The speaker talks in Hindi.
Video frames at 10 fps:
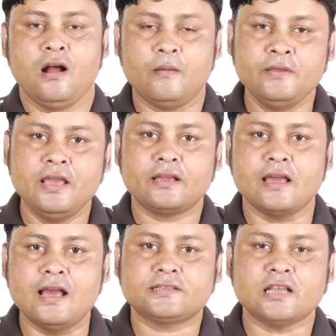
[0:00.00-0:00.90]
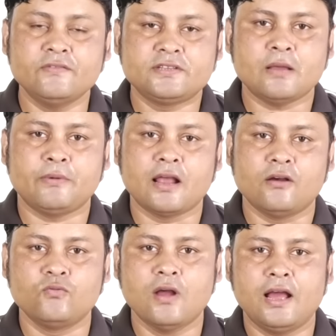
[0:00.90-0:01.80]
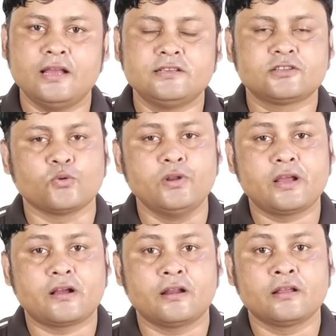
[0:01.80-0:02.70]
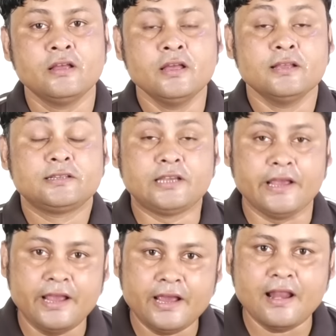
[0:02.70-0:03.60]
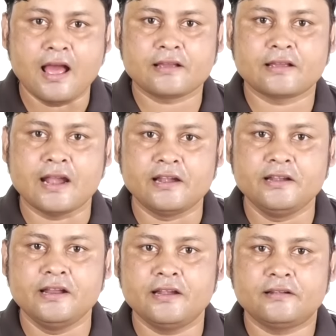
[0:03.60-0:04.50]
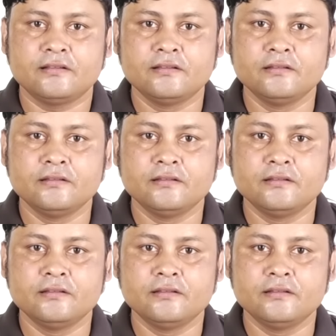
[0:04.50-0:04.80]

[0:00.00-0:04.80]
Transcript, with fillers: अभी एक ऐसा विषय बना हुआ है जिसको लेकर 6 लाख कैंडिडेट